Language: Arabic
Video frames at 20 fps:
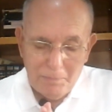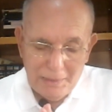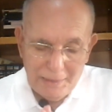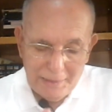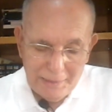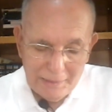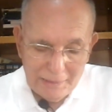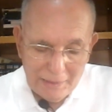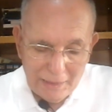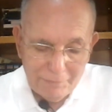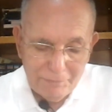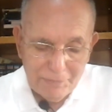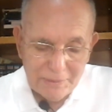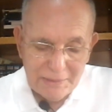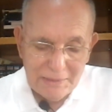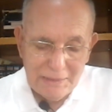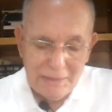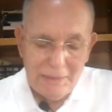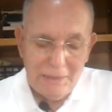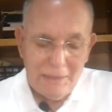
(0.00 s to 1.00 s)

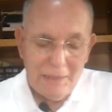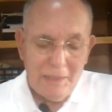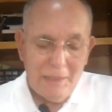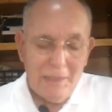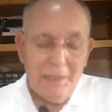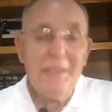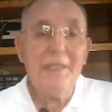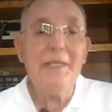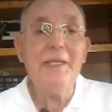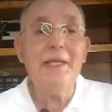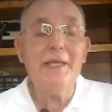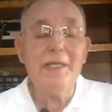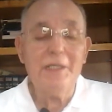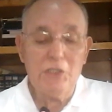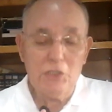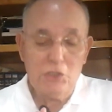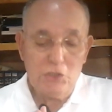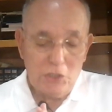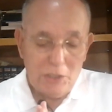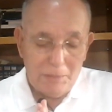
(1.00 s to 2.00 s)
بالإضافة إلى
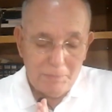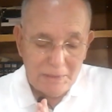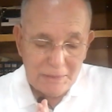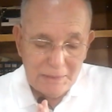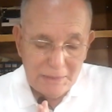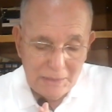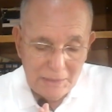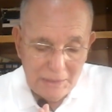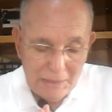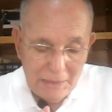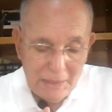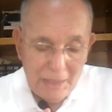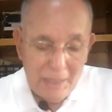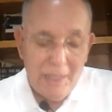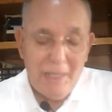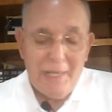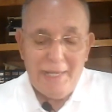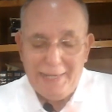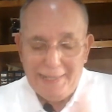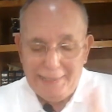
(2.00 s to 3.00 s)
إجابته
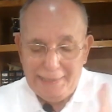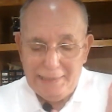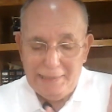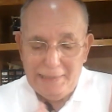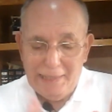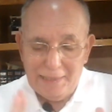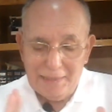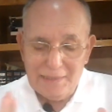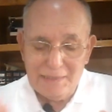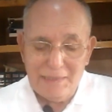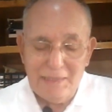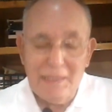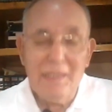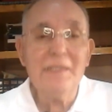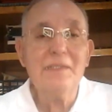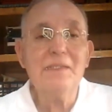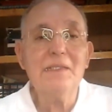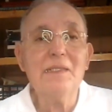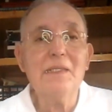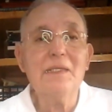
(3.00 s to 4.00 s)
على
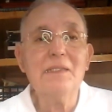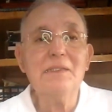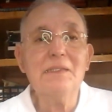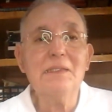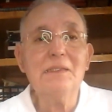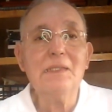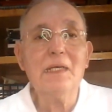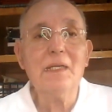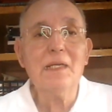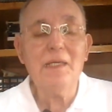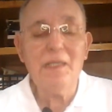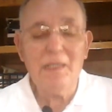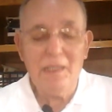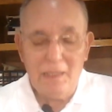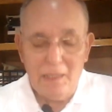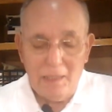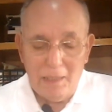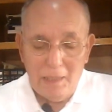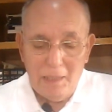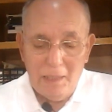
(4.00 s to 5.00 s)
الأسئلة التي
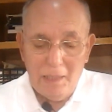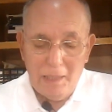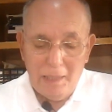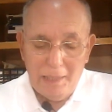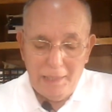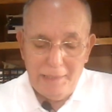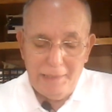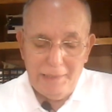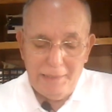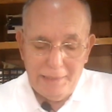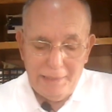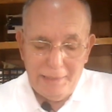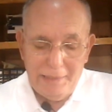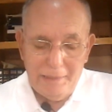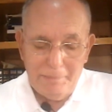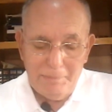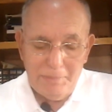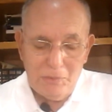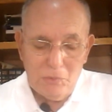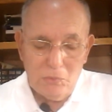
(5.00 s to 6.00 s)
طرحها
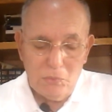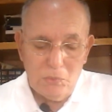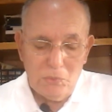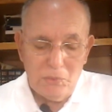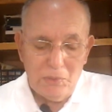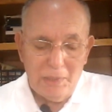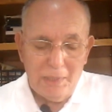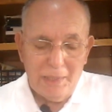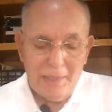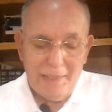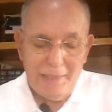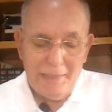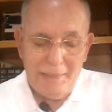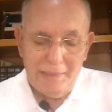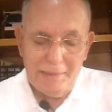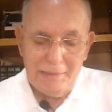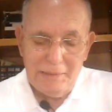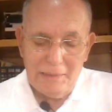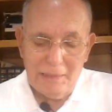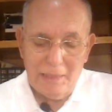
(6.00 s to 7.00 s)
الإعلاميون
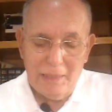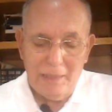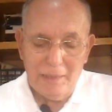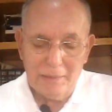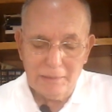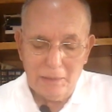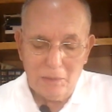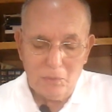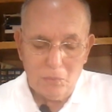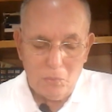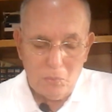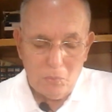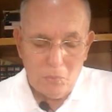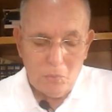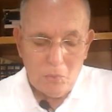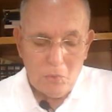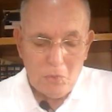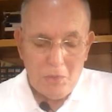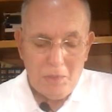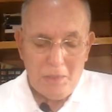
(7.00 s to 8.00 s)
الذين
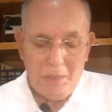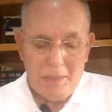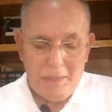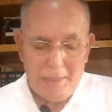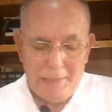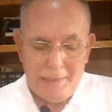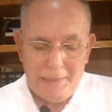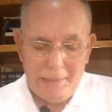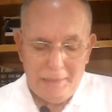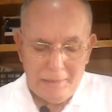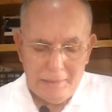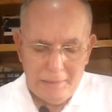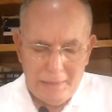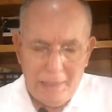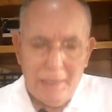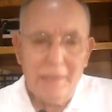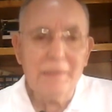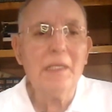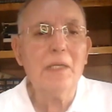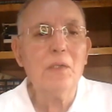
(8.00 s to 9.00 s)
حضروا
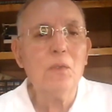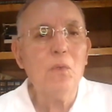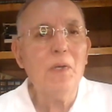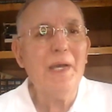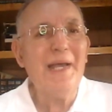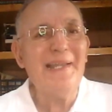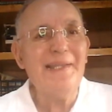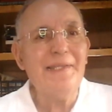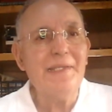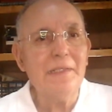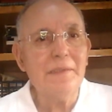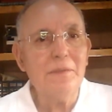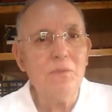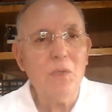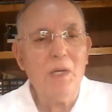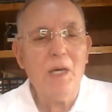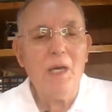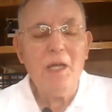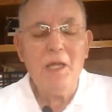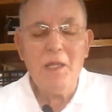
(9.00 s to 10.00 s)
حضروا
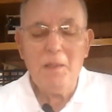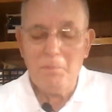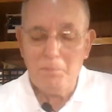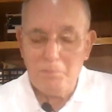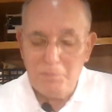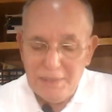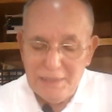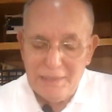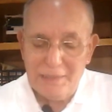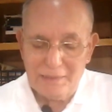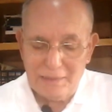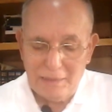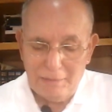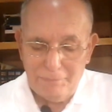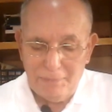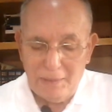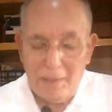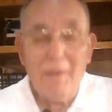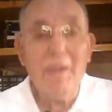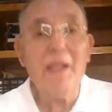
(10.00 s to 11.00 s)
الندوة
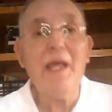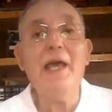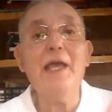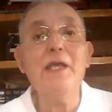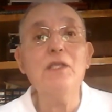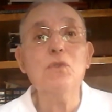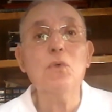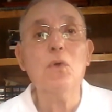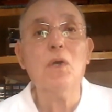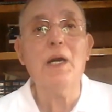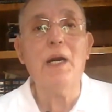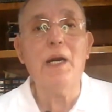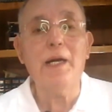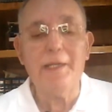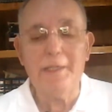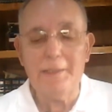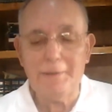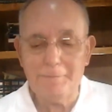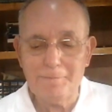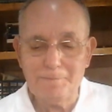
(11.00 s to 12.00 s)
بكثافة حيث
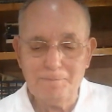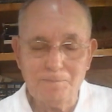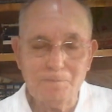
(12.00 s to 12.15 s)
قال